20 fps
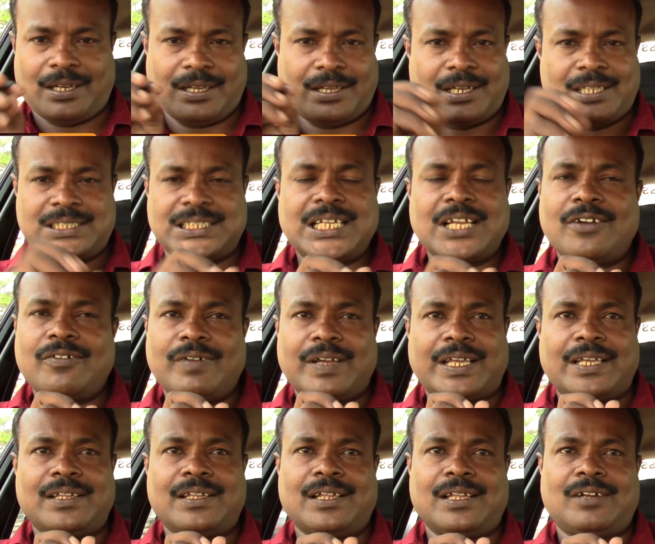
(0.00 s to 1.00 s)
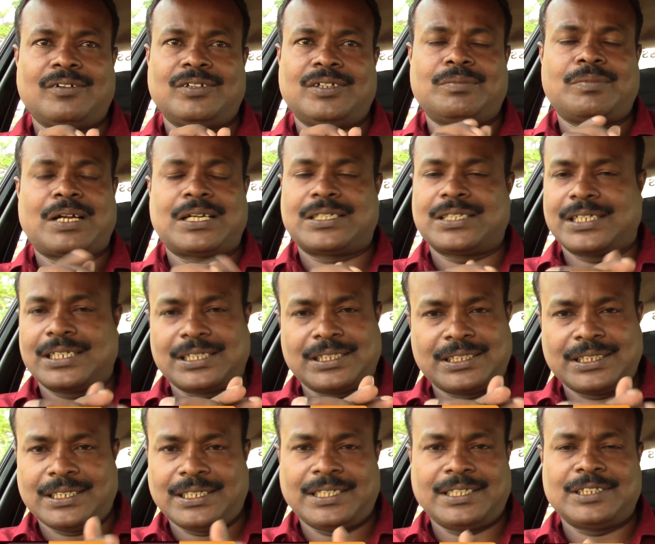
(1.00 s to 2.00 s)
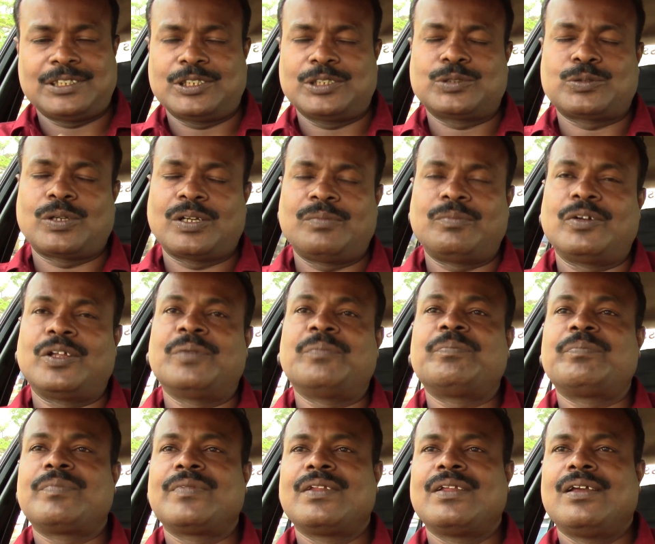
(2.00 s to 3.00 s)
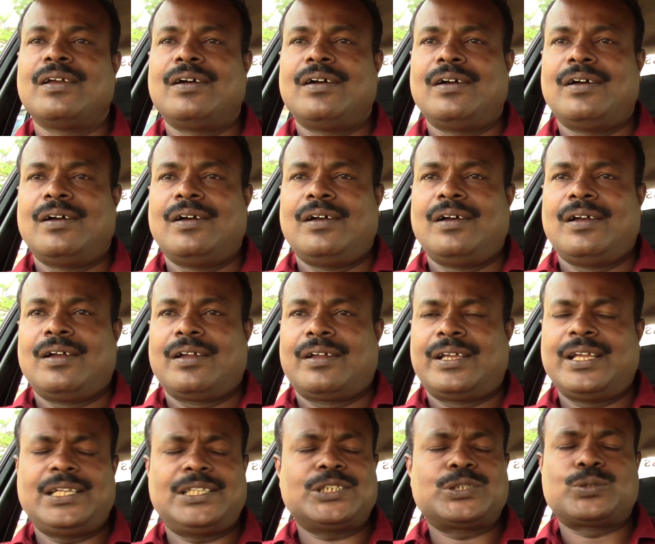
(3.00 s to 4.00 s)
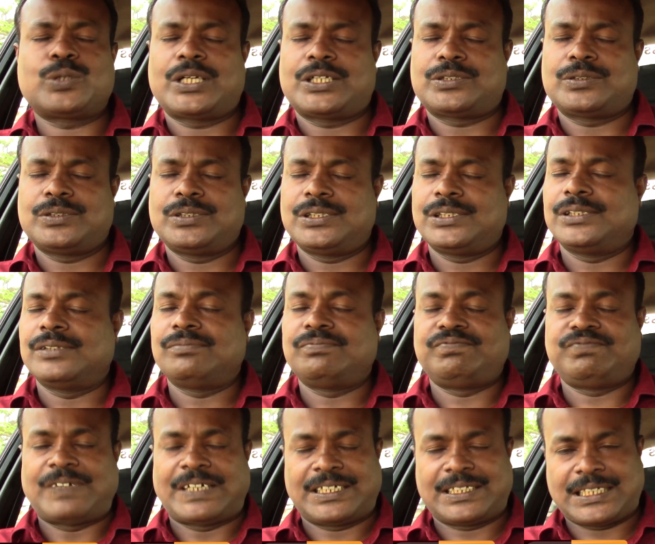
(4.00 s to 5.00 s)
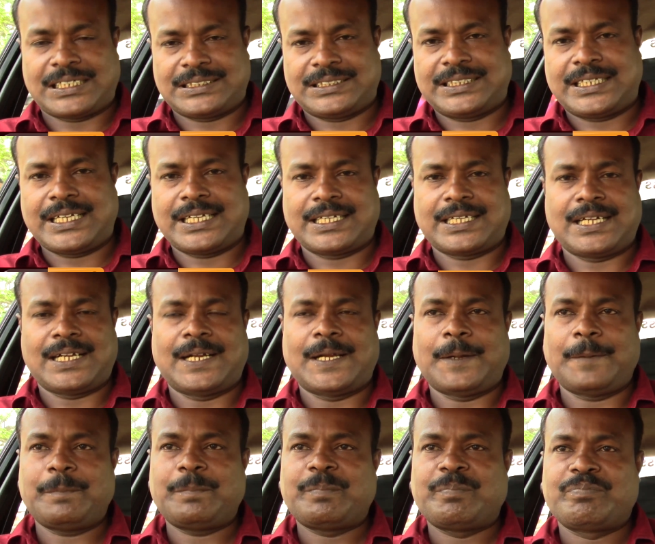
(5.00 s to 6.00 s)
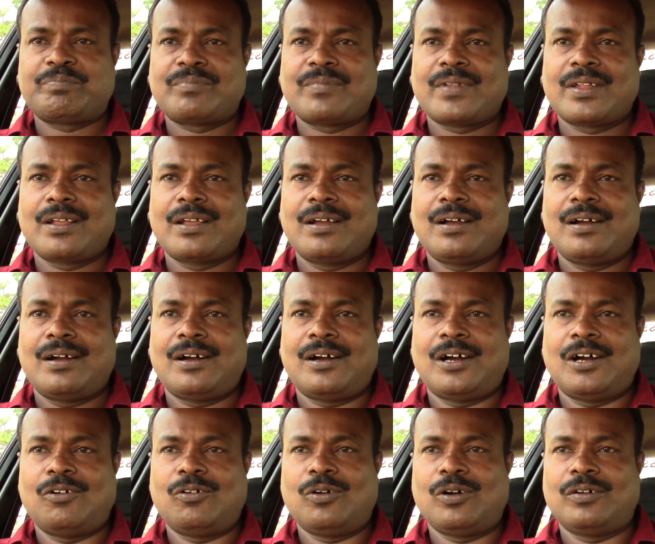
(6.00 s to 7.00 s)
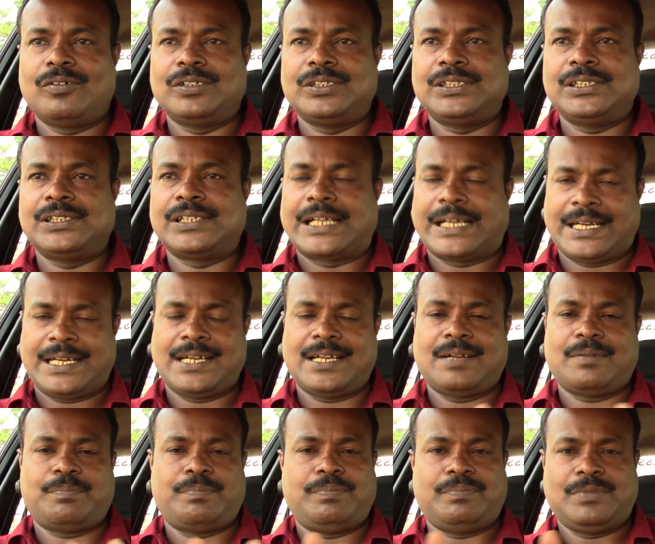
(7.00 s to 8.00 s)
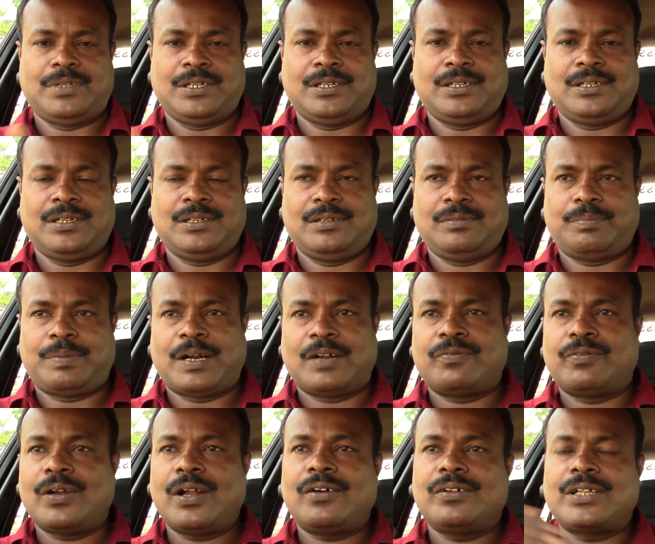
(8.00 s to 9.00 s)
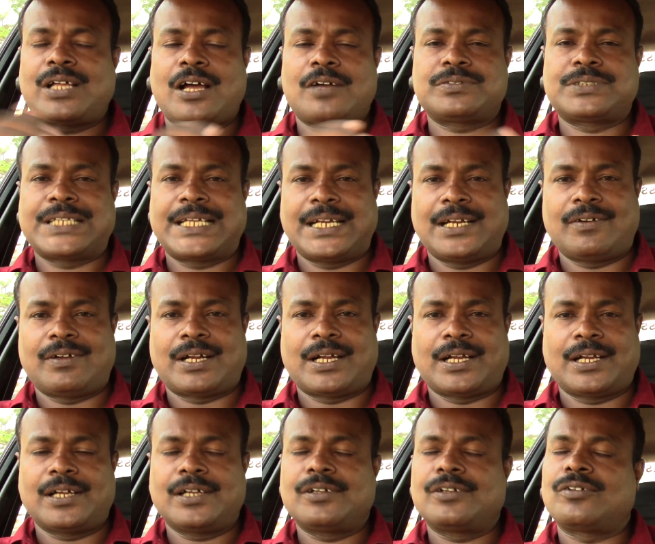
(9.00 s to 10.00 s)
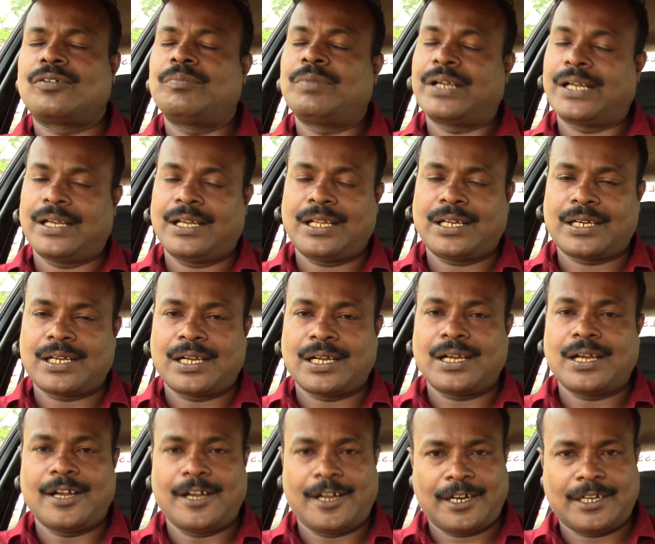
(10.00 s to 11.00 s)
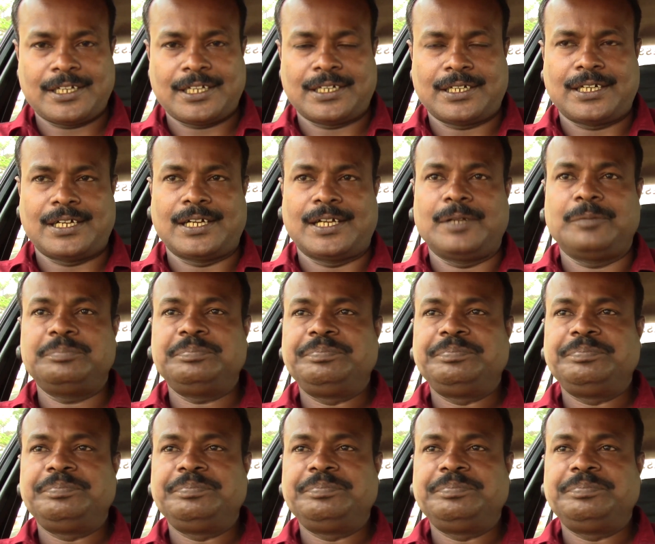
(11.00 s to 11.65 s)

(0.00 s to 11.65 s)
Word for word: ரசிக்கவும் வைக்கிது அதில் வந்து மாற்றுக்கருத்து இல்லைன்னு சொல்ல முடியும் கீர்த்தி சுரேஷ் வந்து ஃபண்டாஸ்டிக்காக இருக்காங்க அவங்க வந்து நிறைய படம் ஃபுல்லாக வந்து ஆஃப் சாரியில் வராங்க ரொம்ப நல்லா இருக்காங்க ஹாட்டாக இருக்காங்க